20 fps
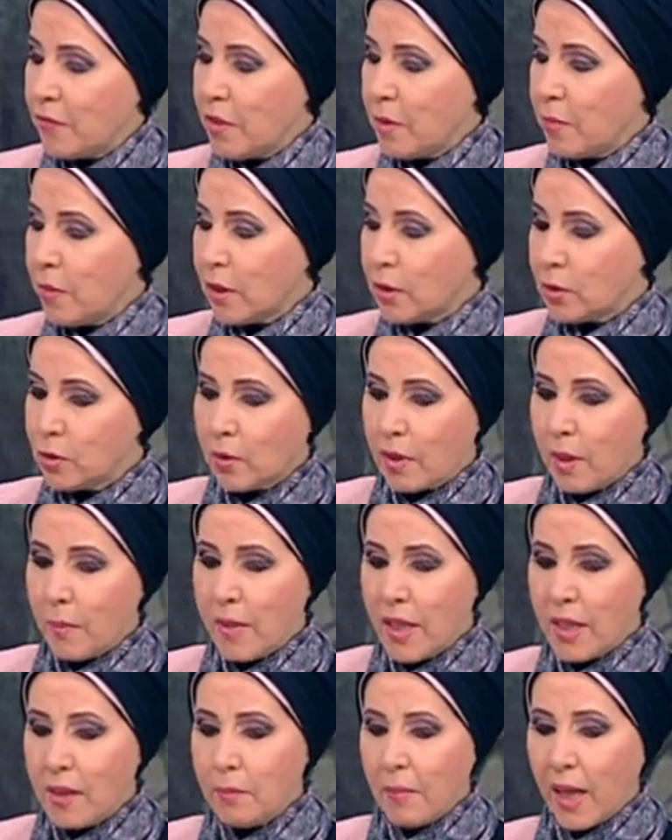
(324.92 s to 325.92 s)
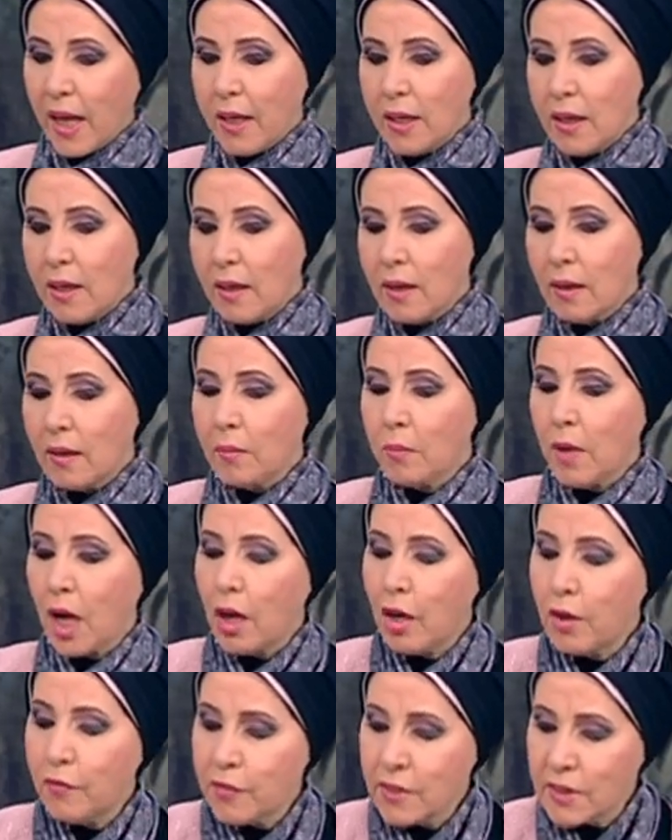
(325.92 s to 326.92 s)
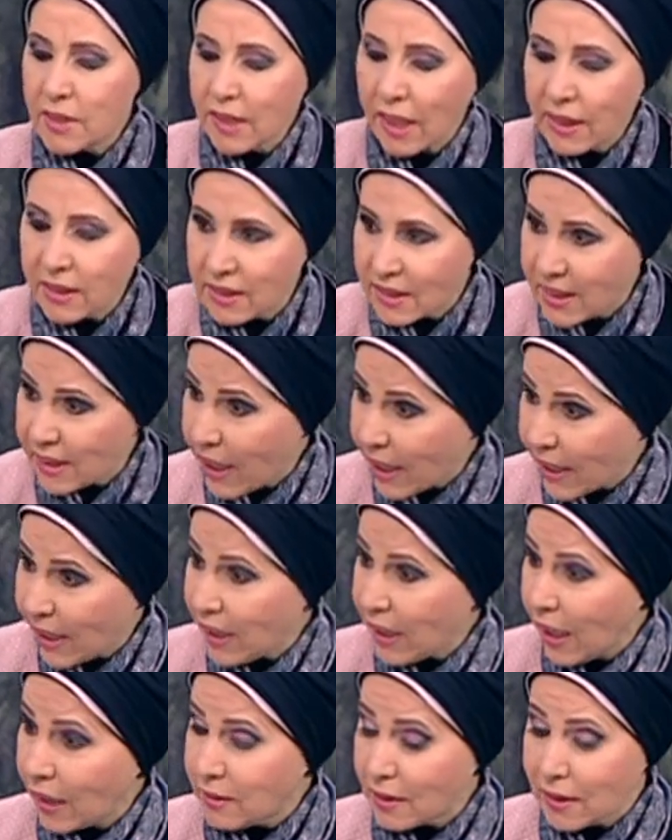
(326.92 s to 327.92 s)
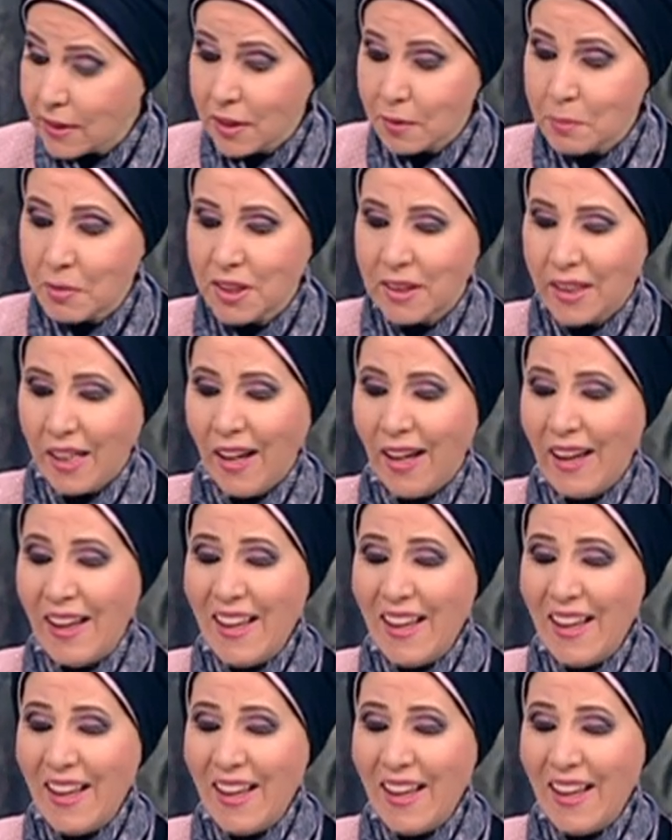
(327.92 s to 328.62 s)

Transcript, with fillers: برضو حد. كمان معانا محافظ يعني دي لا خلي حضرتك مرتاحه